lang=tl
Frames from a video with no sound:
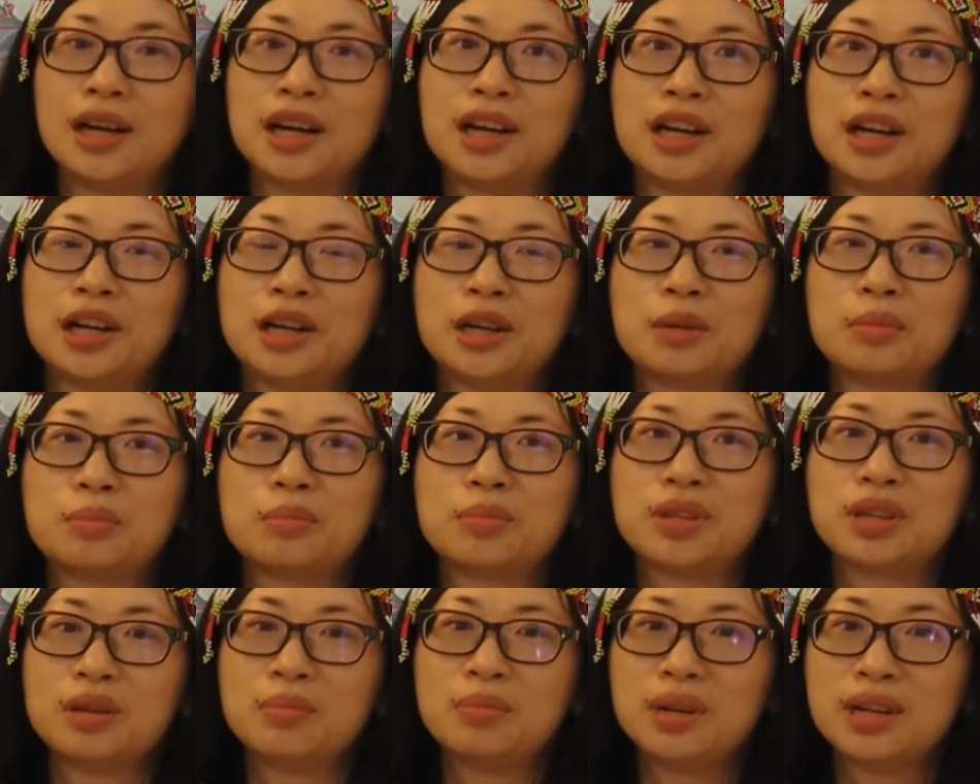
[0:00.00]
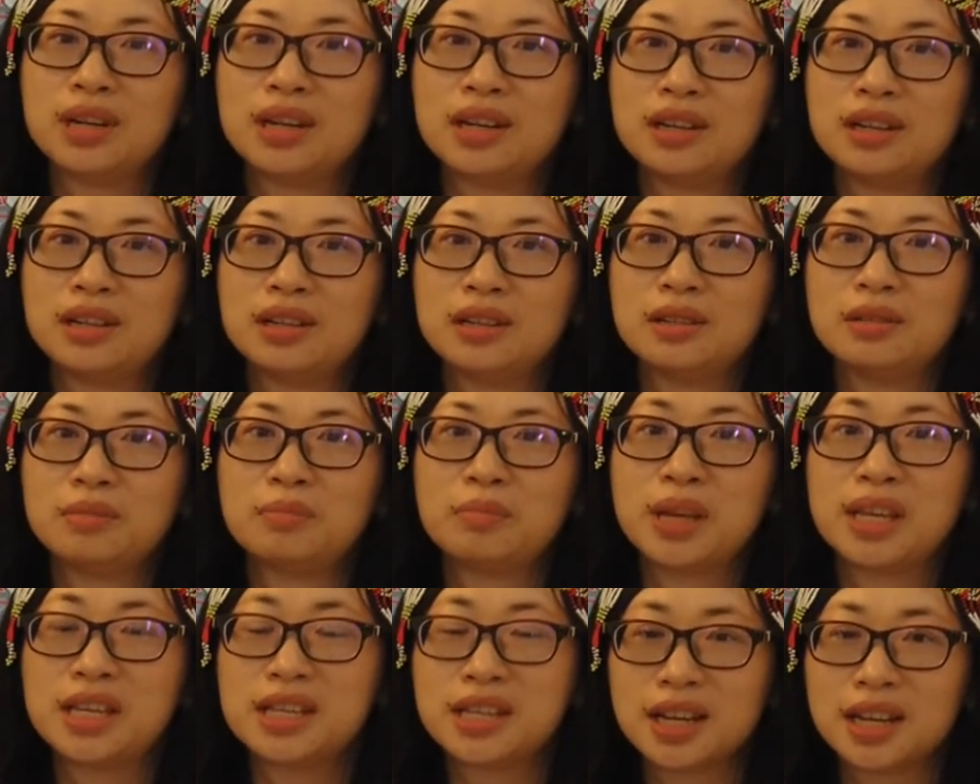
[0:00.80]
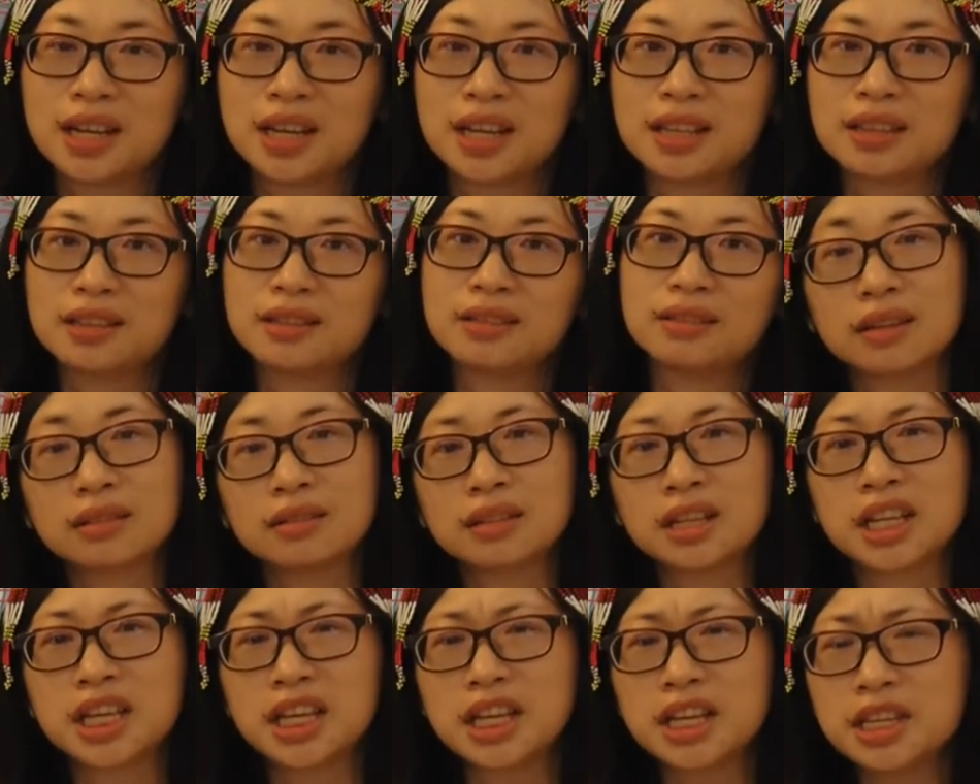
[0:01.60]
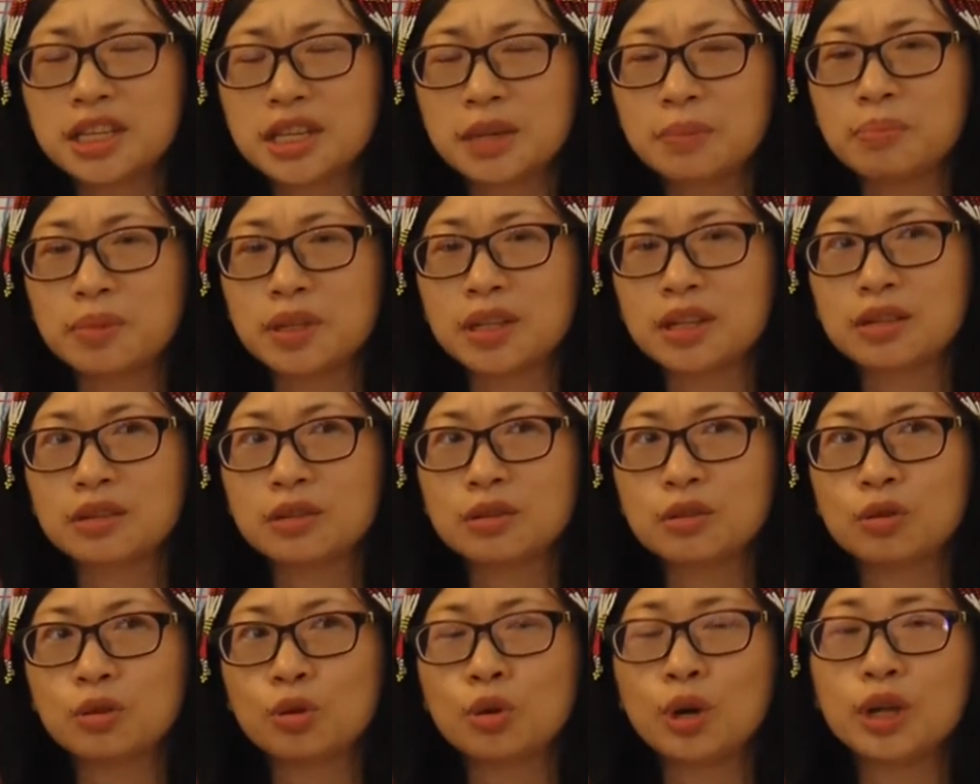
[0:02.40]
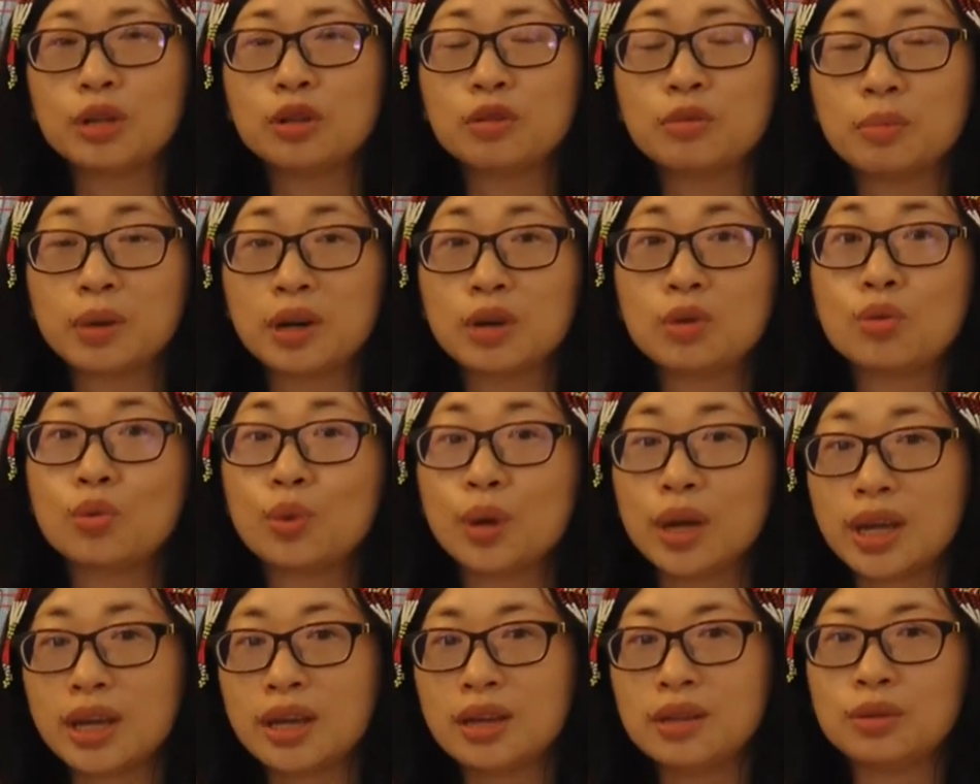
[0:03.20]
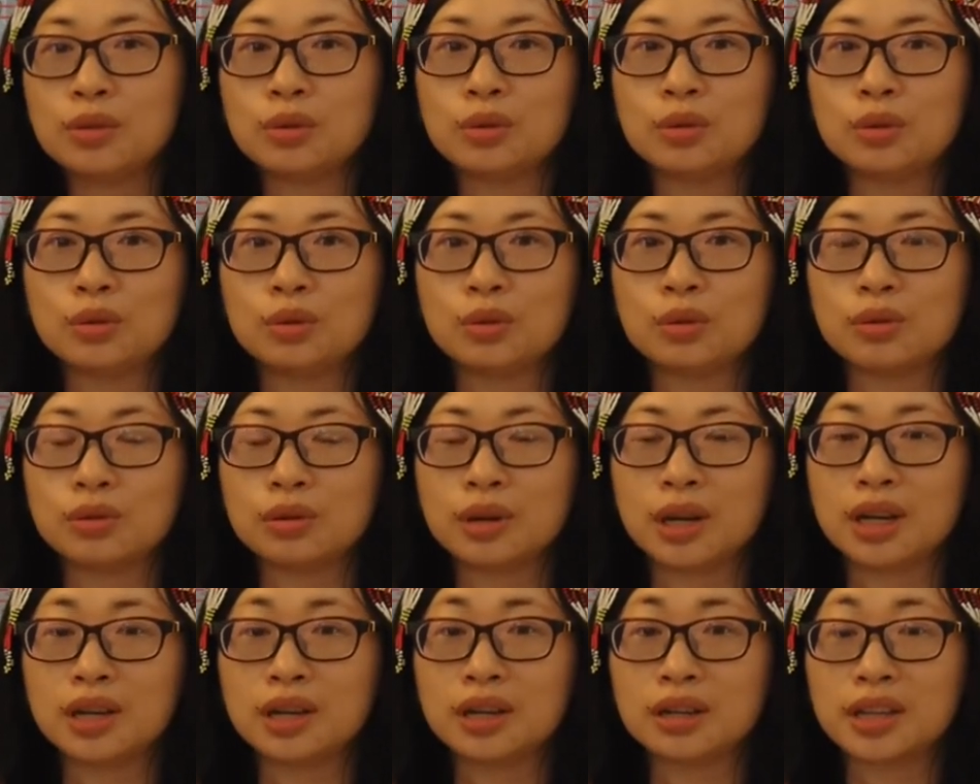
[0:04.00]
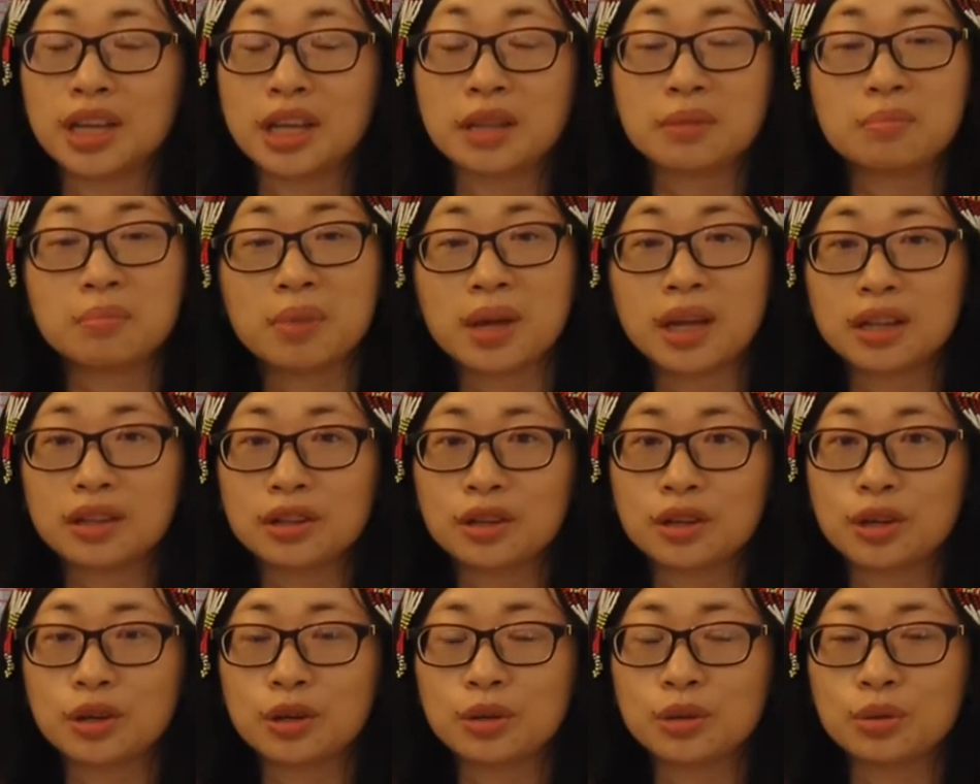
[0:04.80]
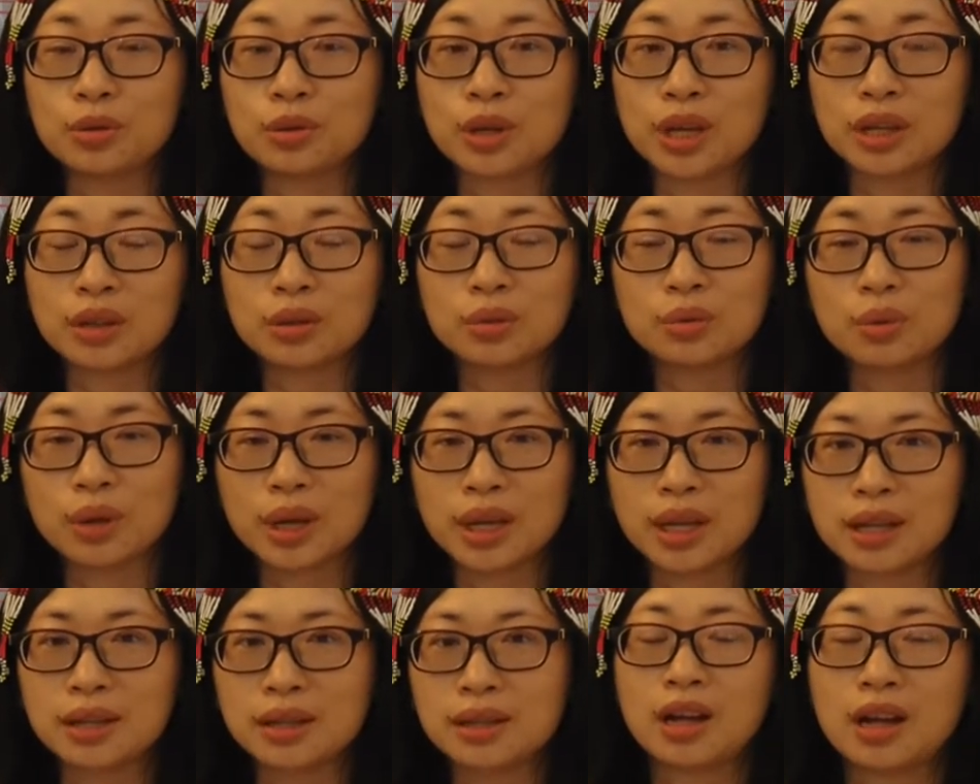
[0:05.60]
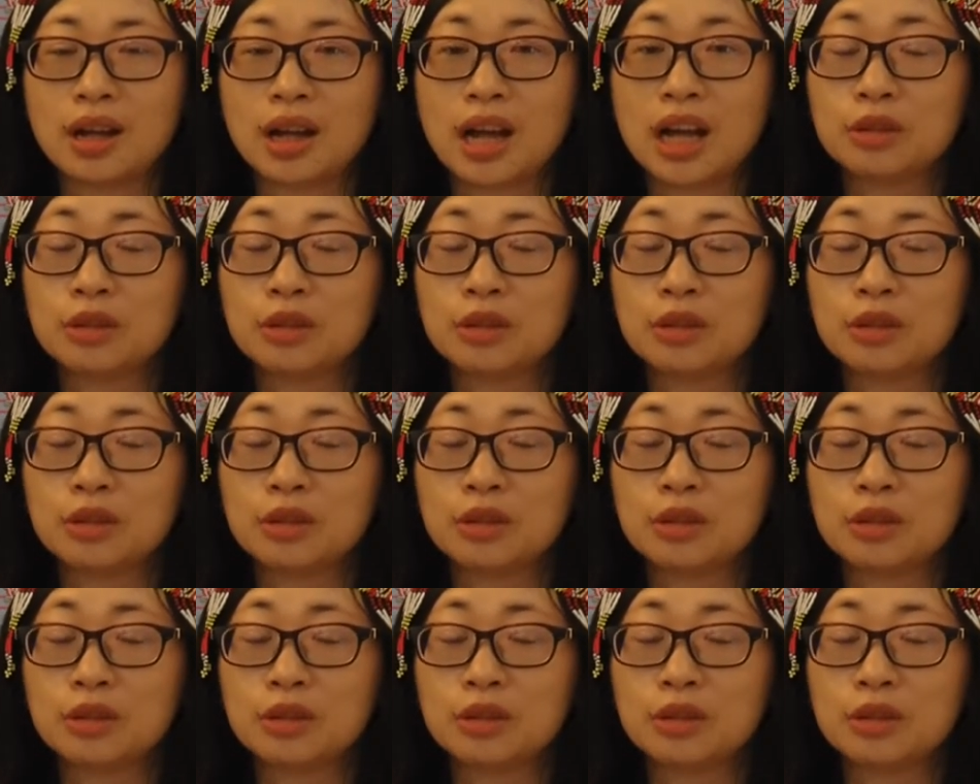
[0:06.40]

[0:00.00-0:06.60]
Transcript: Um, sa mga may sakit, nag-iisip ng kung ano bang way to uh, get better, to get well.